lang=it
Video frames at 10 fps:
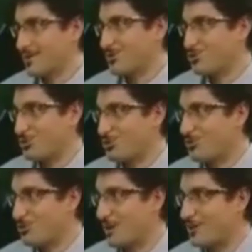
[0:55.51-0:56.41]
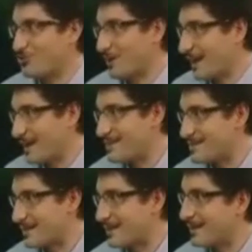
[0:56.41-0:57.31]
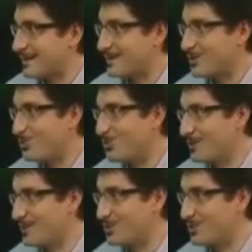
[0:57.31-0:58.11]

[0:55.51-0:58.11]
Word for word: in un certo senso le eccellenze di cui,